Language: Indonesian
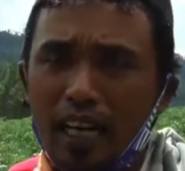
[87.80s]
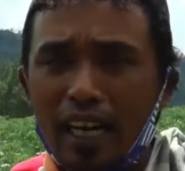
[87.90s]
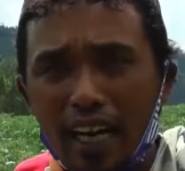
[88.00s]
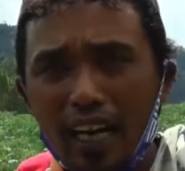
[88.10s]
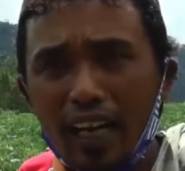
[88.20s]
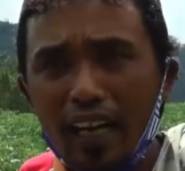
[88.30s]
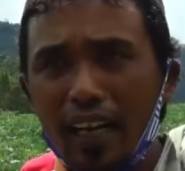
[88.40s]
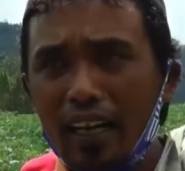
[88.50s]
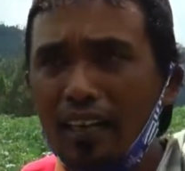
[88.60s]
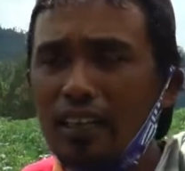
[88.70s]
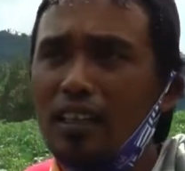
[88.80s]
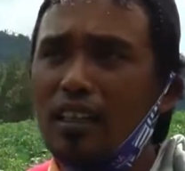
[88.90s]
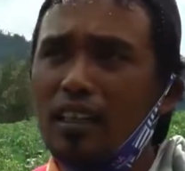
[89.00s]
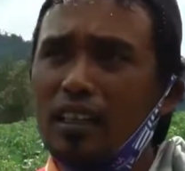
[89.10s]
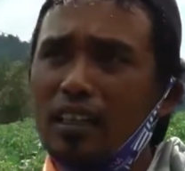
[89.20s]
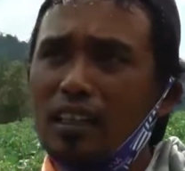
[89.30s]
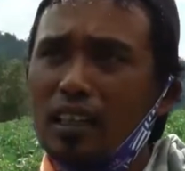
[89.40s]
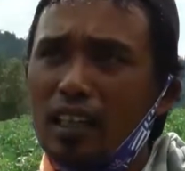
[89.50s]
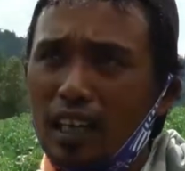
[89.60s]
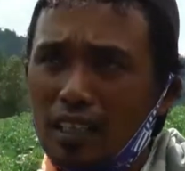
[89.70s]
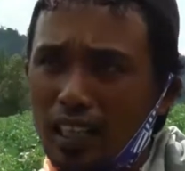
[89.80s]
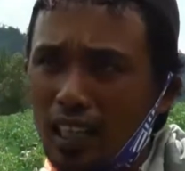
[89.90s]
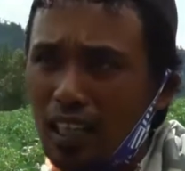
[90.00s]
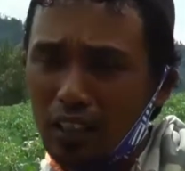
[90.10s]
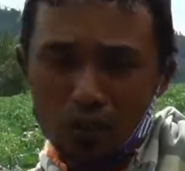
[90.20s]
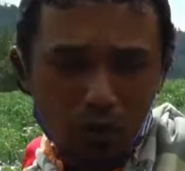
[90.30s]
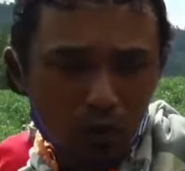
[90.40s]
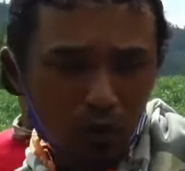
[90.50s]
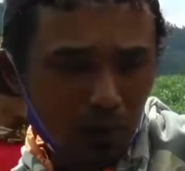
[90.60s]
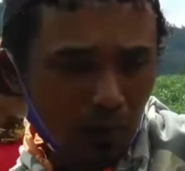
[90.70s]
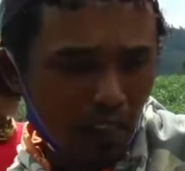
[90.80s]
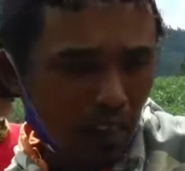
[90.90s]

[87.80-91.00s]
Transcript: tanah, hmm? ada itu apa